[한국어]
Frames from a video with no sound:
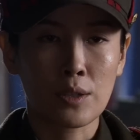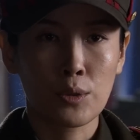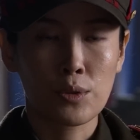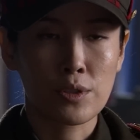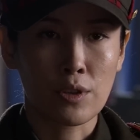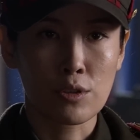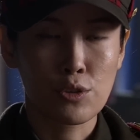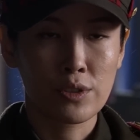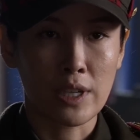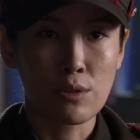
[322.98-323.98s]
장교로서
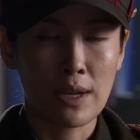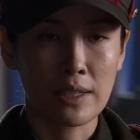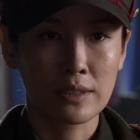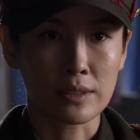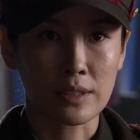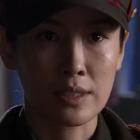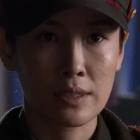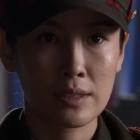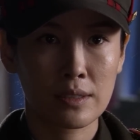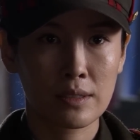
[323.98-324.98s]
정중히 예우하라는
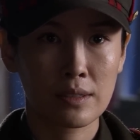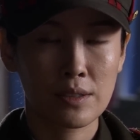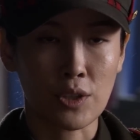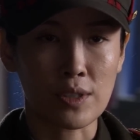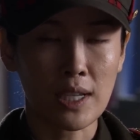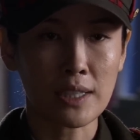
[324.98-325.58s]
저희